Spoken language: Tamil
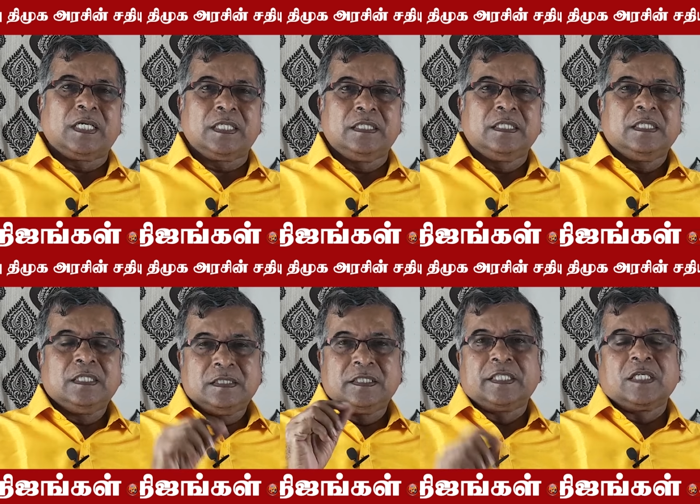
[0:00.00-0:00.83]
மாதிரி
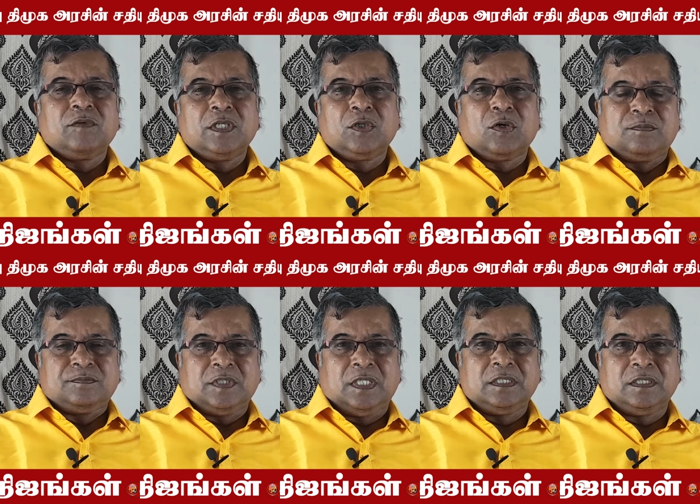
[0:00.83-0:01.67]
திட்டம் வகுக்கணும்
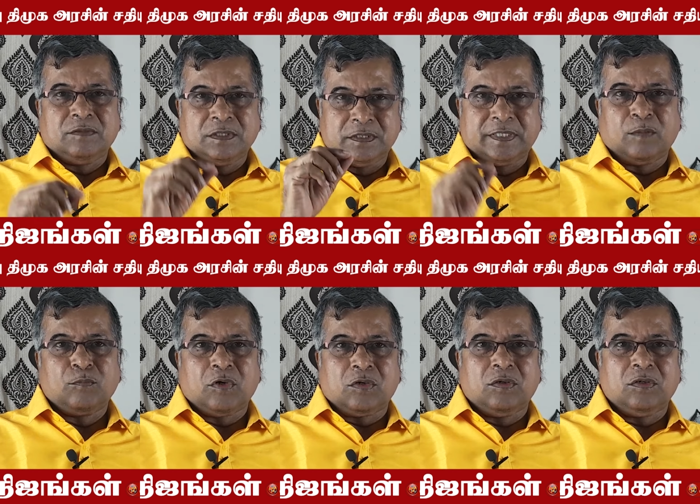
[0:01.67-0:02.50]
அதுக்கு வந்து திட்டம்
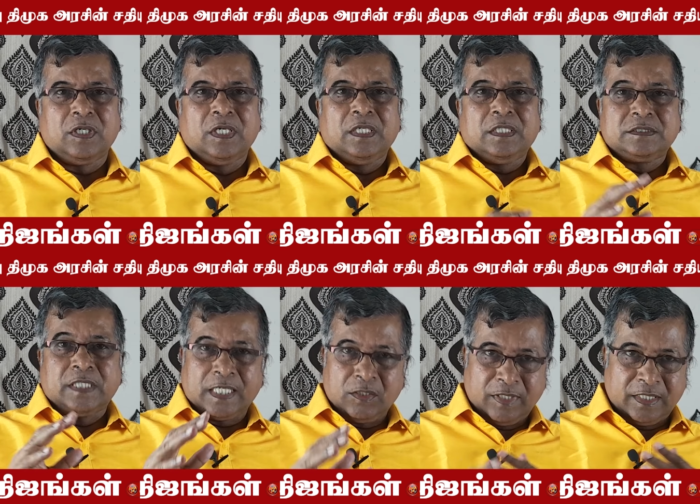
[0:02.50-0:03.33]
போடணும்
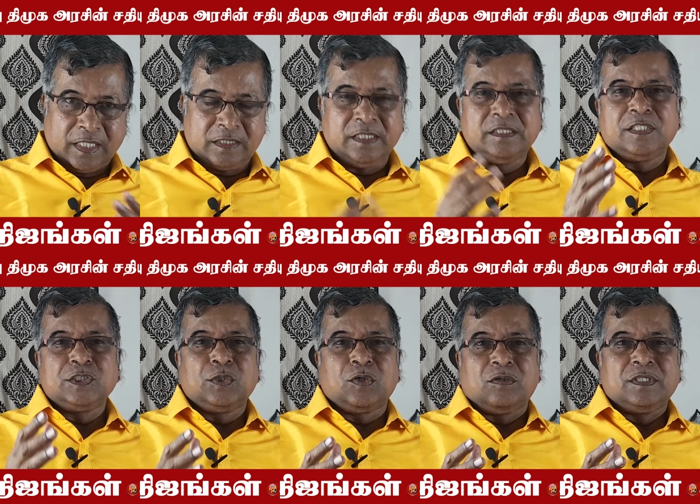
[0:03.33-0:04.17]
ஜனங்களோட கருத்தையும்
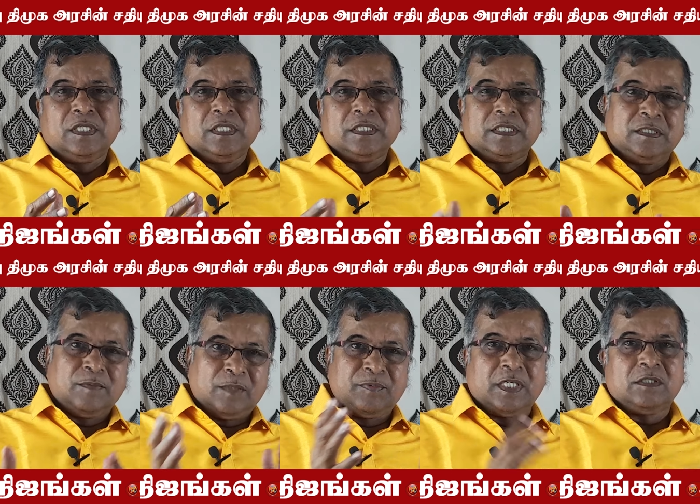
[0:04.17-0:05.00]
தெரிஞ்சுக்கணும் இந்த
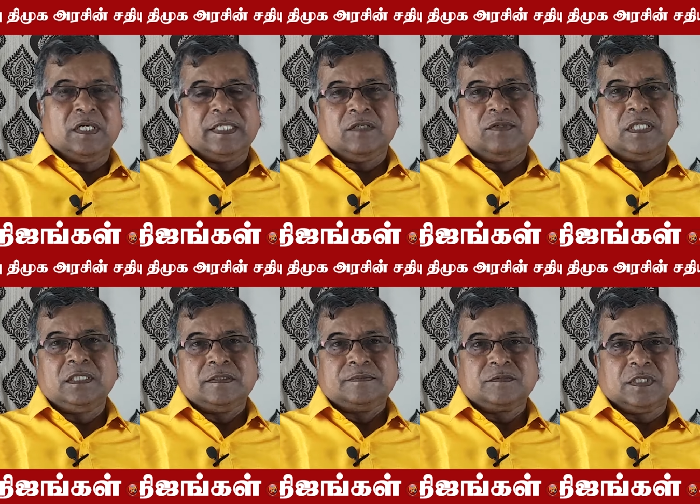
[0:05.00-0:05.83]
மாதிரி பேருந்து நிலையங்கள்
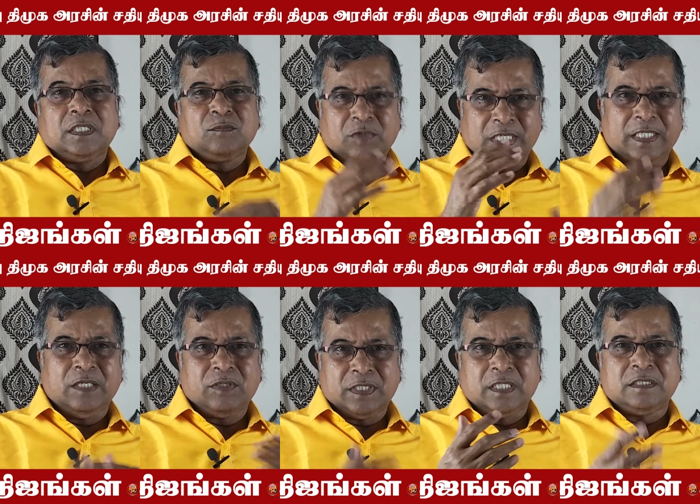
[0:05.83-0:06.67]
வருது அது முன்னாடியே
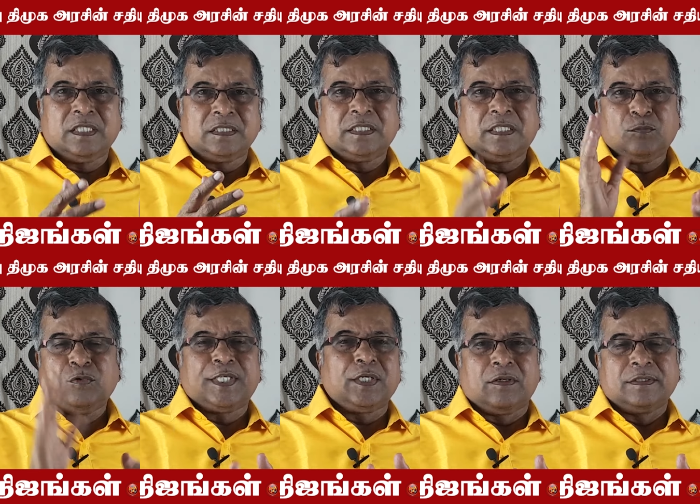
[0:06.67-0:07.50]
ஒரு கருத்து தெரிஞ்சுக்கிறது
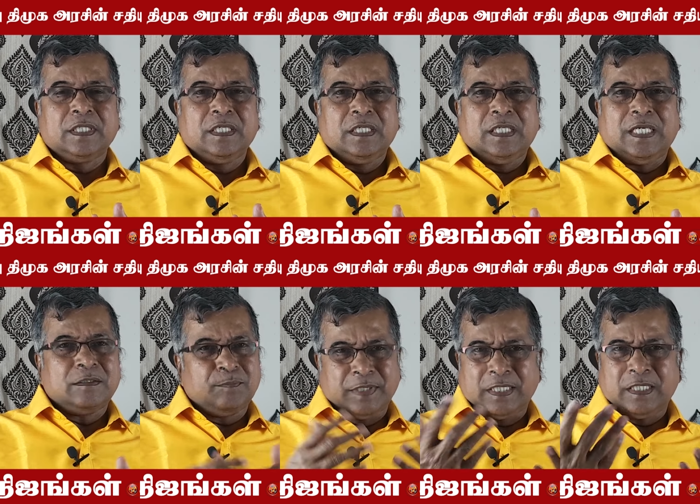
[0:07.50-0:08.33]
முக்கியம்
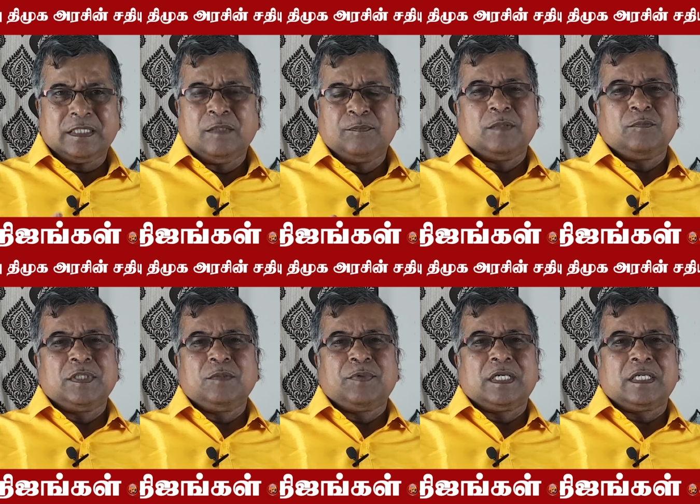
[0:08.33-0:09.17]
அது பண்ணுறதில்ல
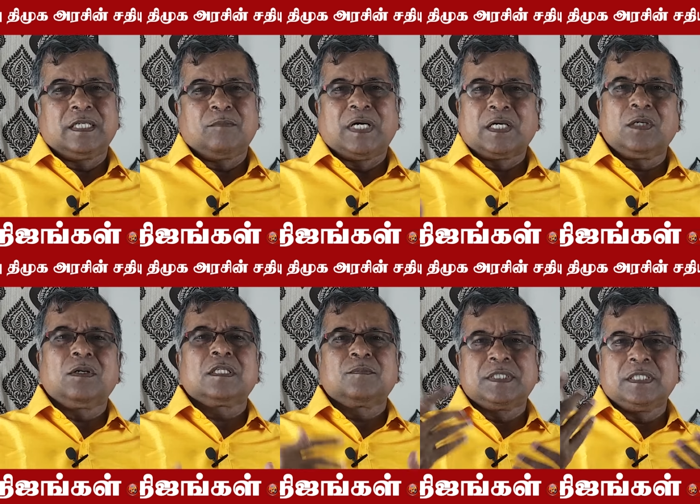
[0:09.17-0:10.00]
பெரும்பதி பண்ணுறதில்ல மக்களும்
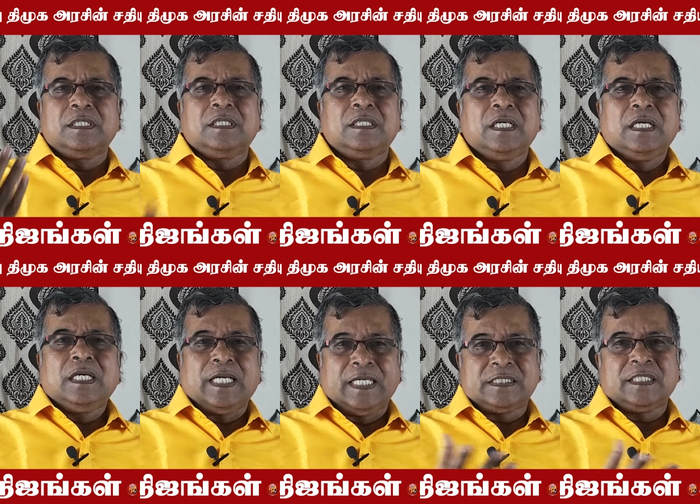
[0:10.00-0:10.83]
அதை பற்றி
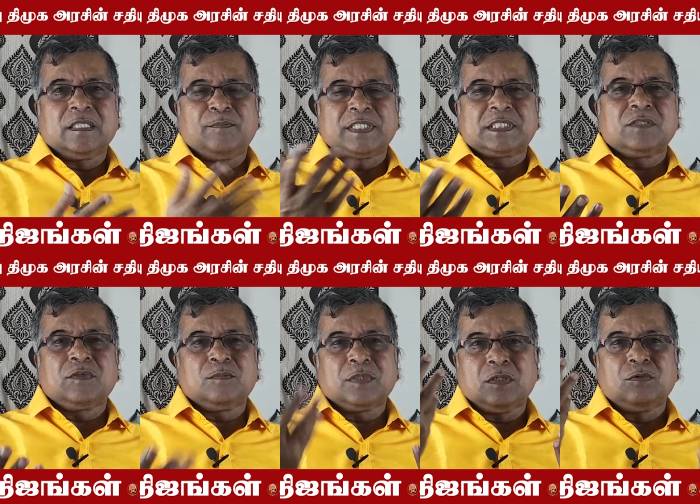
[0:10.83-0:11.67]
கடைசி நேரத்தில் பிரச்சனை
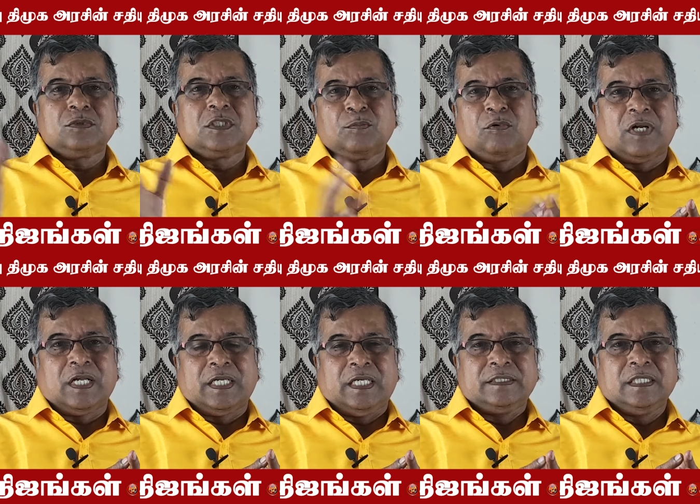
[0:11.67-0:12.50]
வரும்போது தான் கூச்சல் போடுறாங்க